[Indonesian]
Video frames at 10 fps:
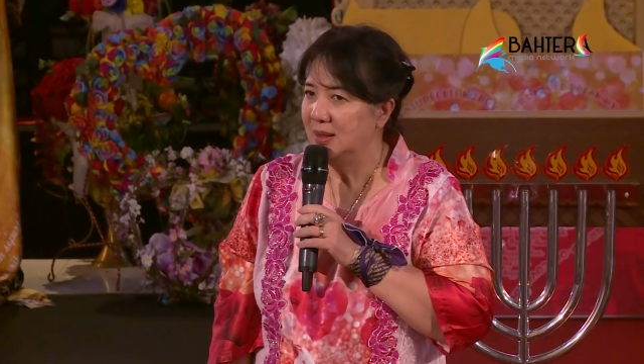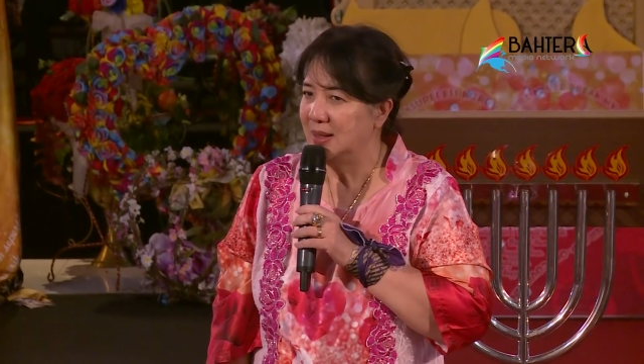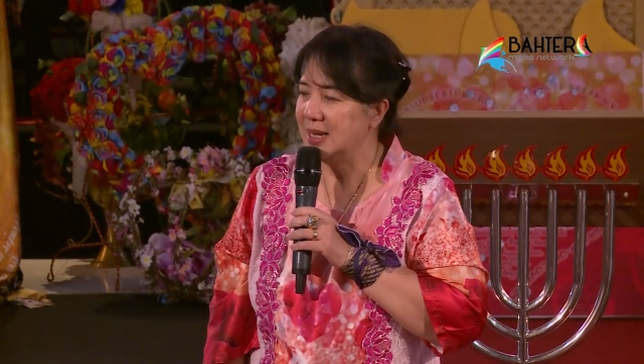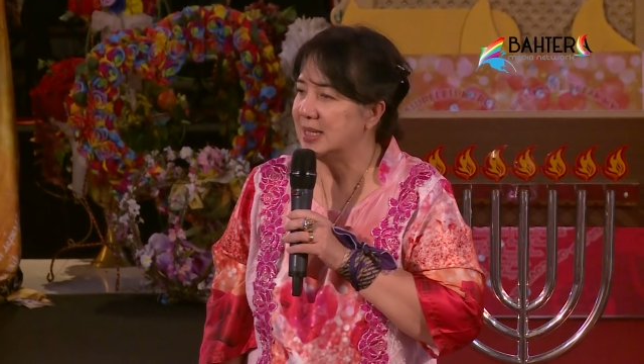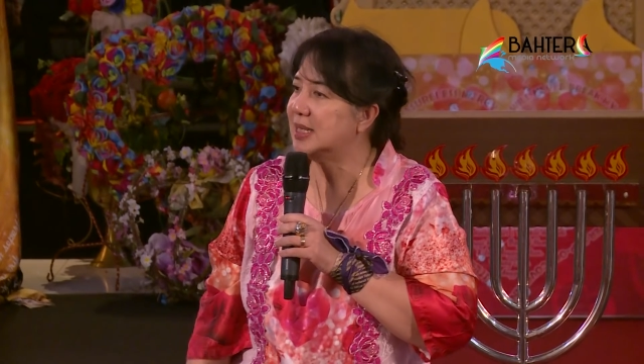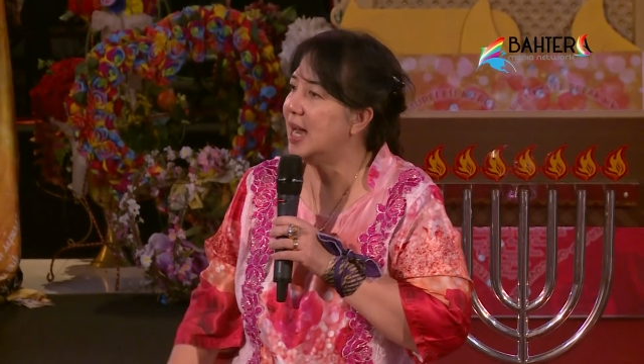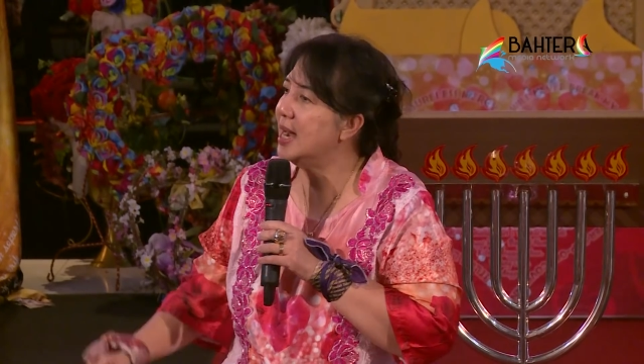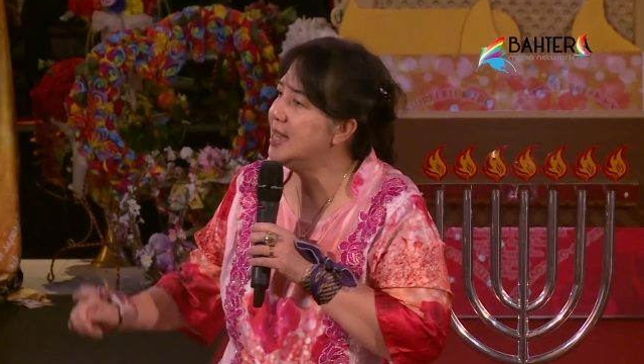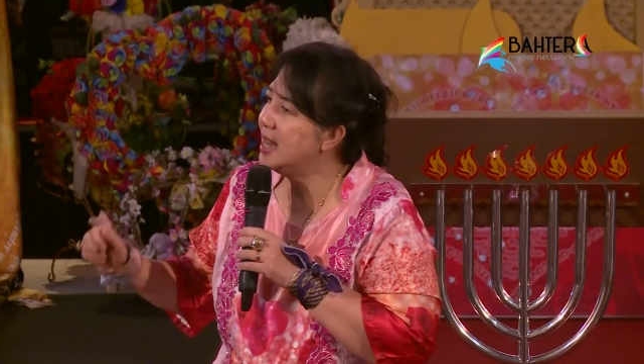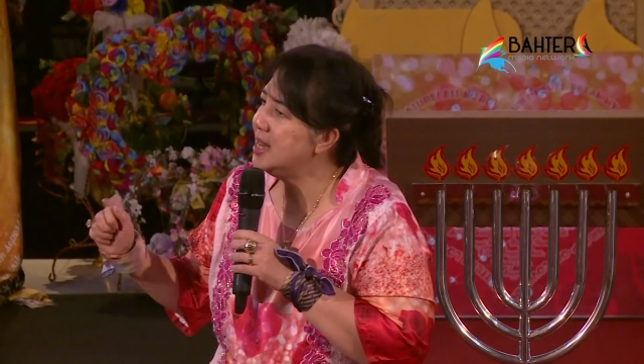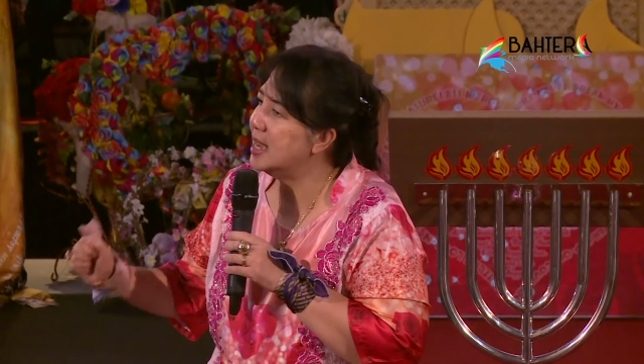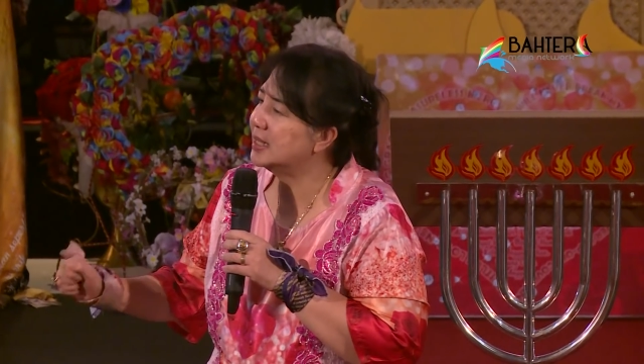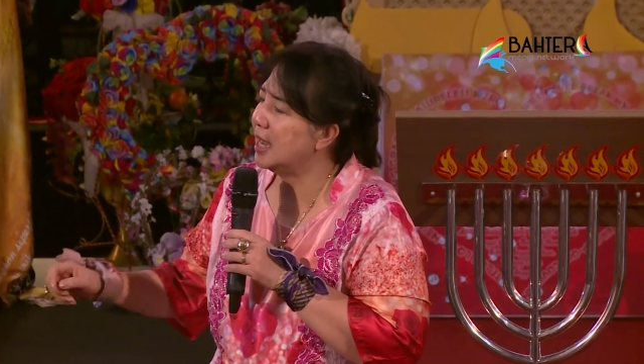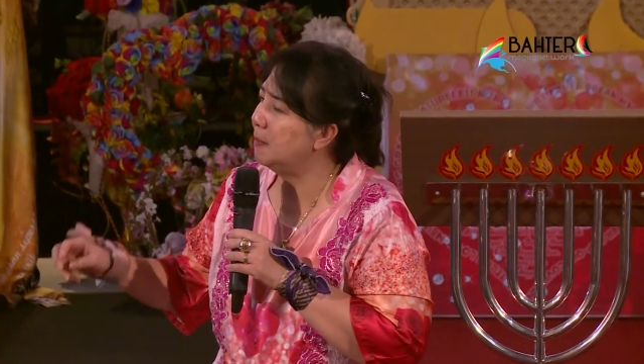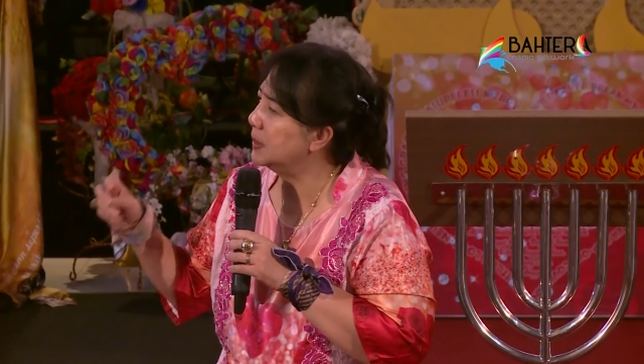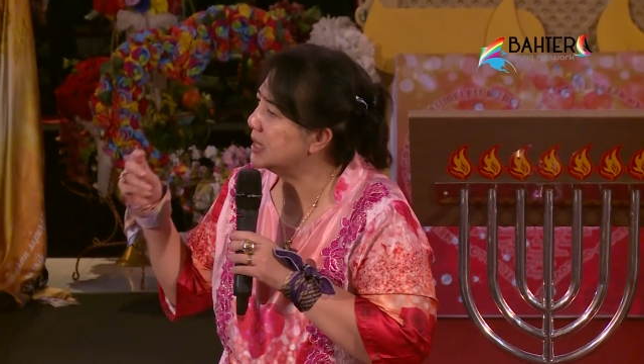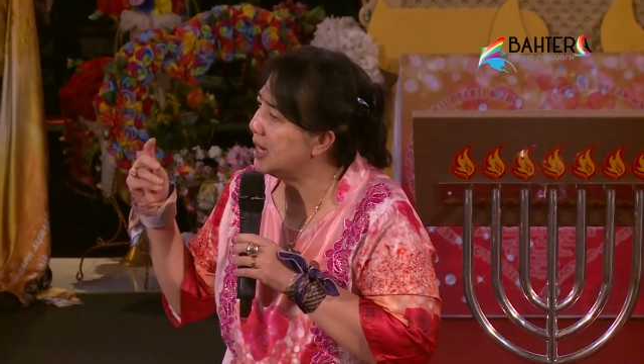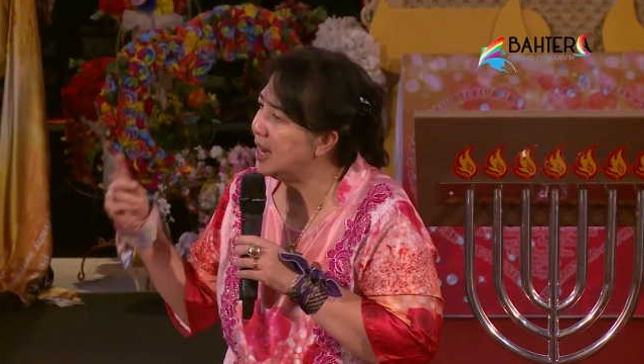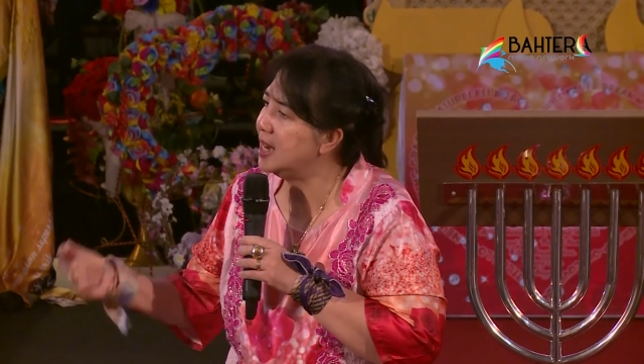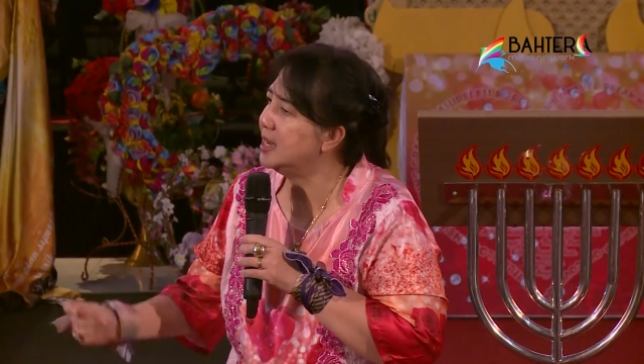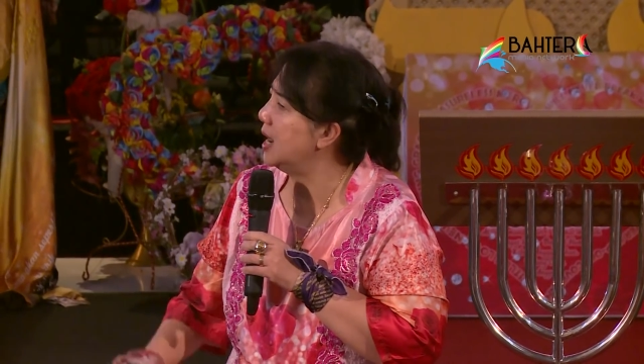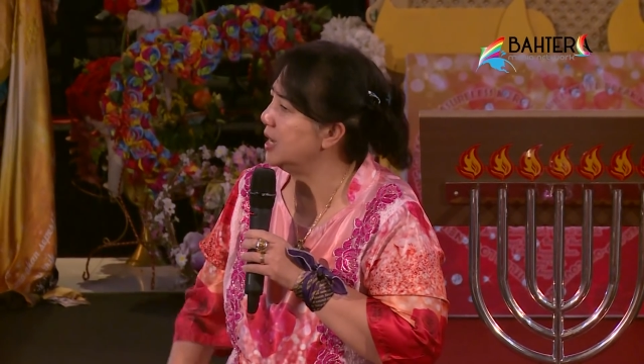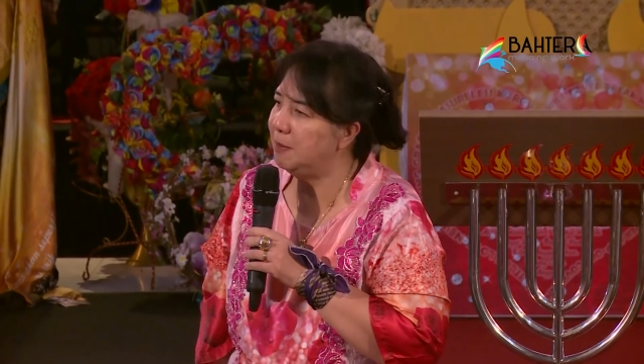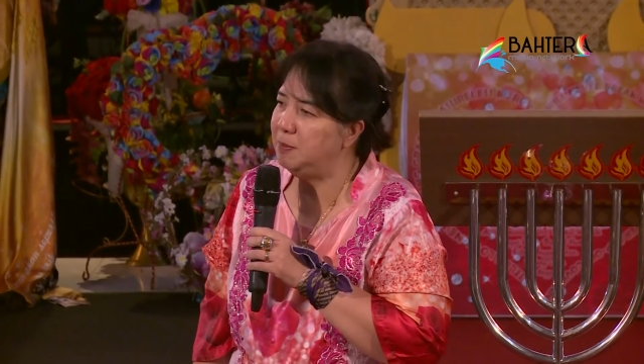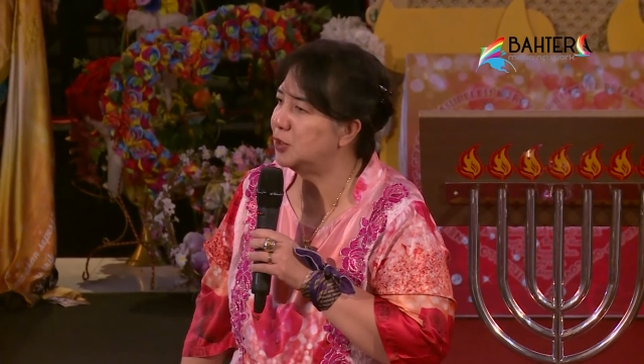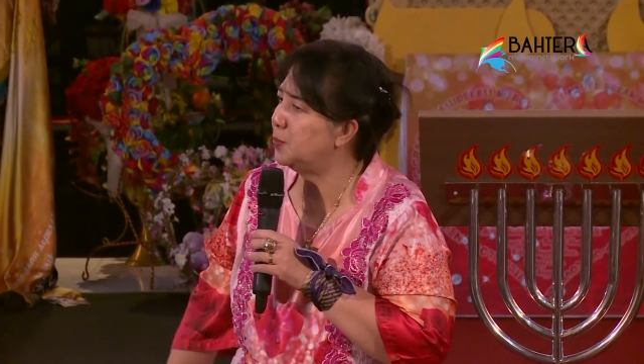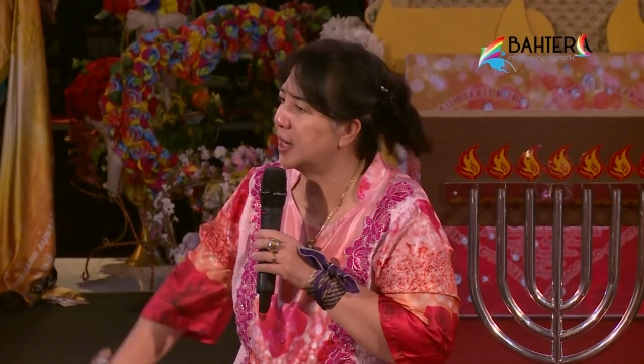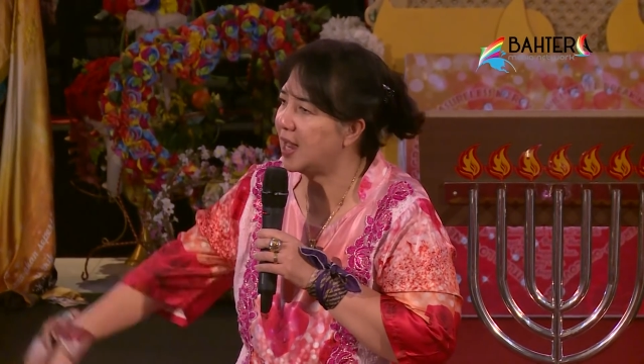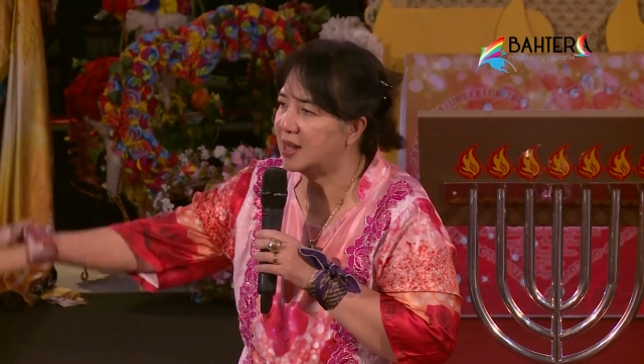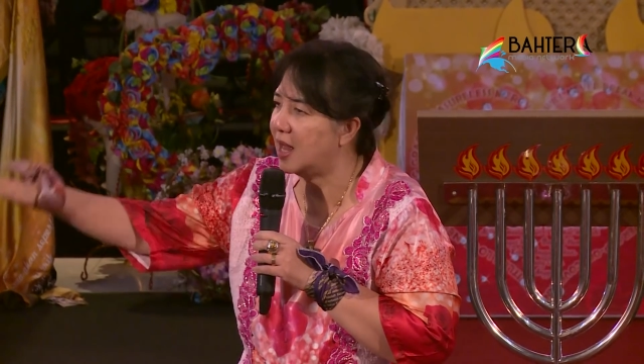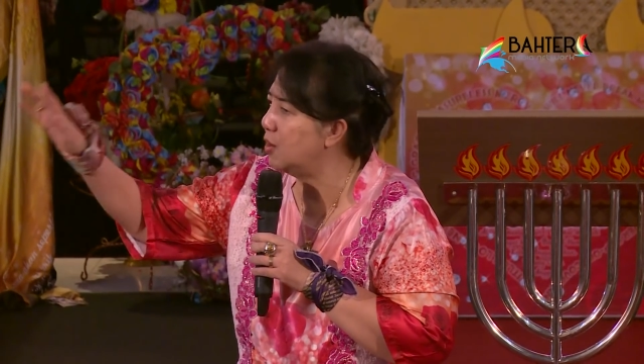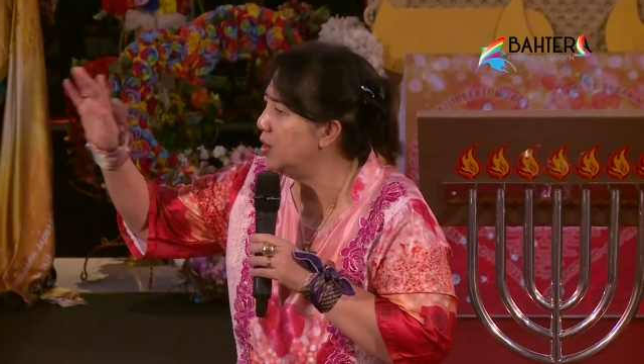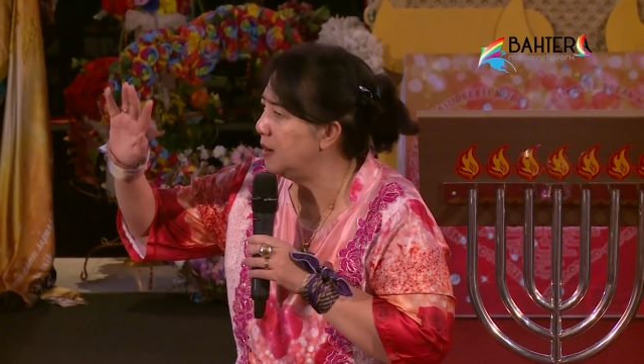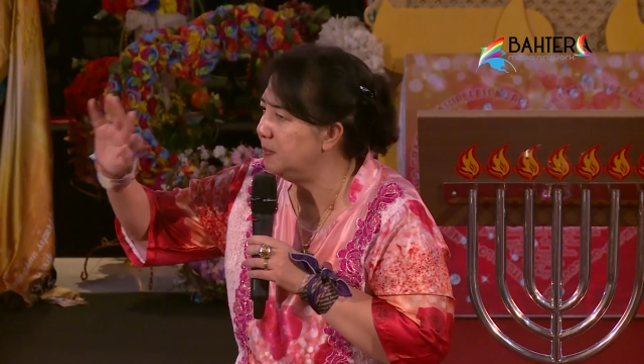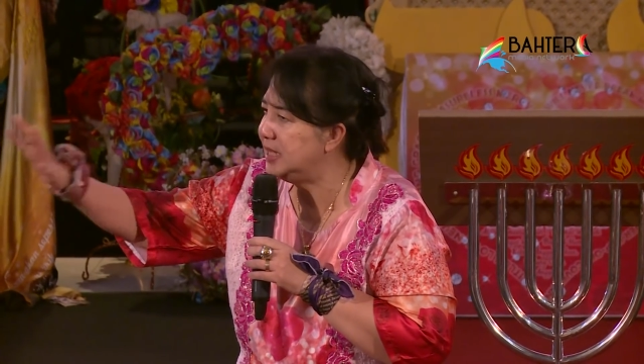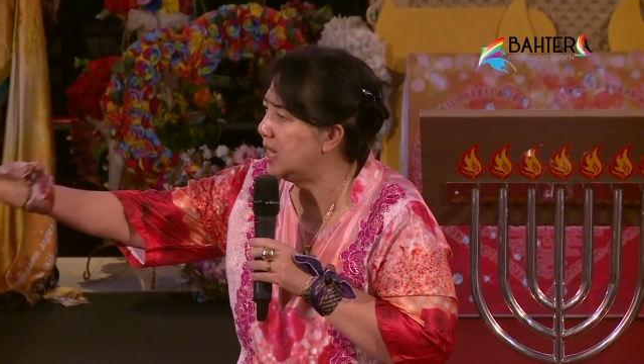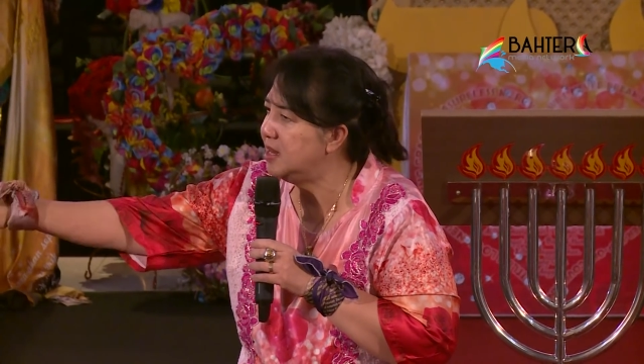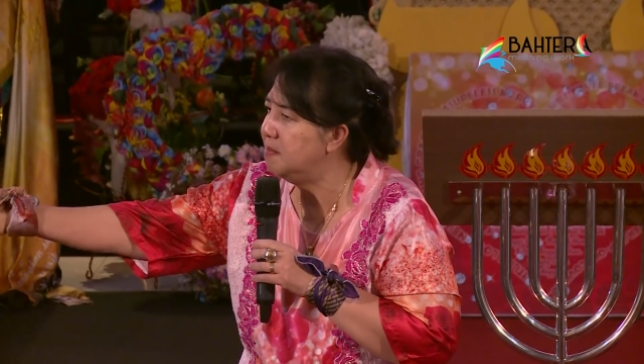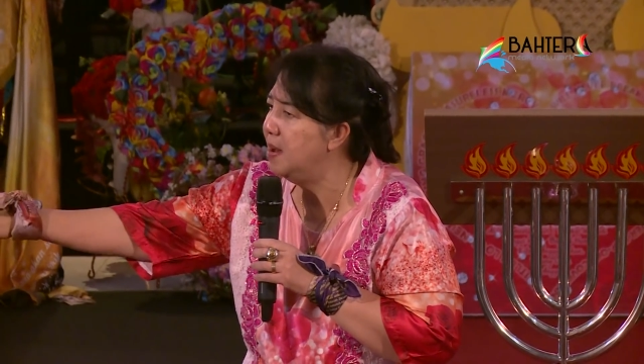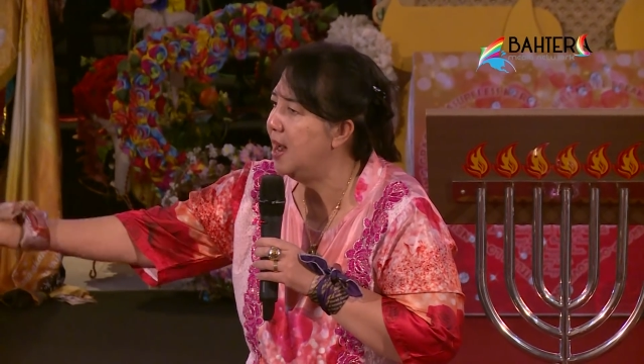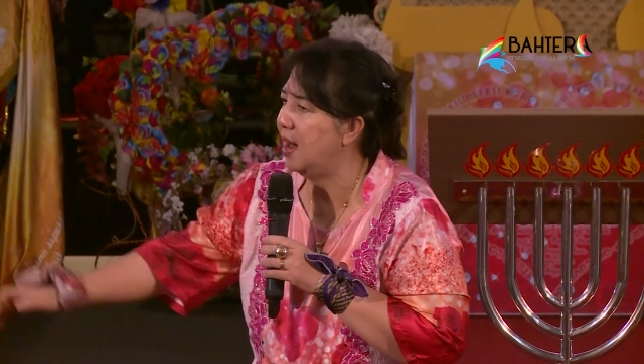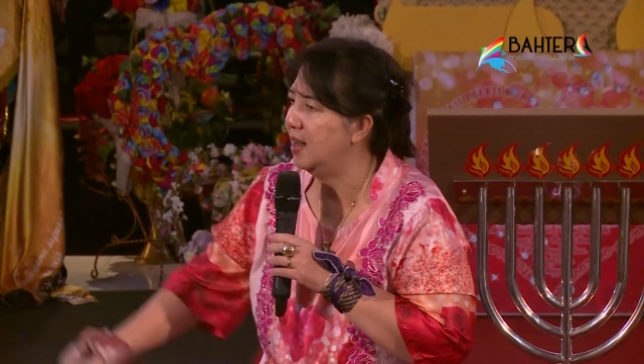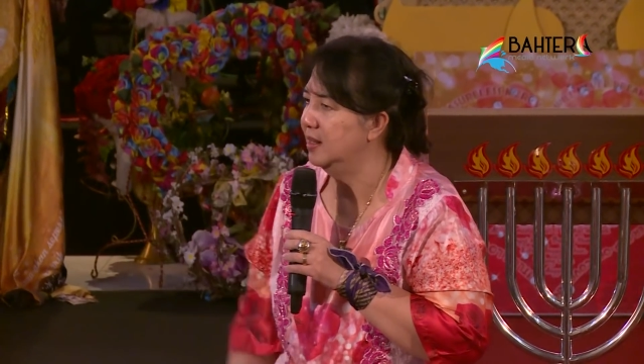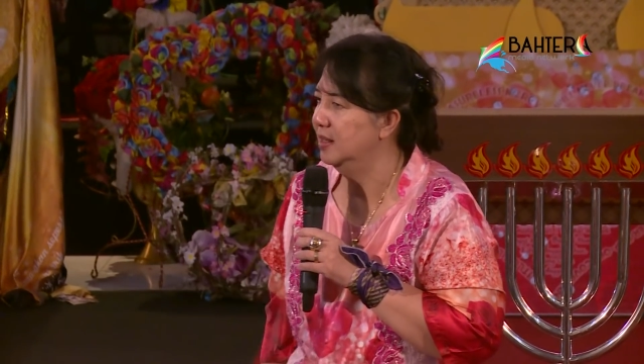Dan seandainya saya percaya dengan iblis berkata, kau tidak bisa nyembah.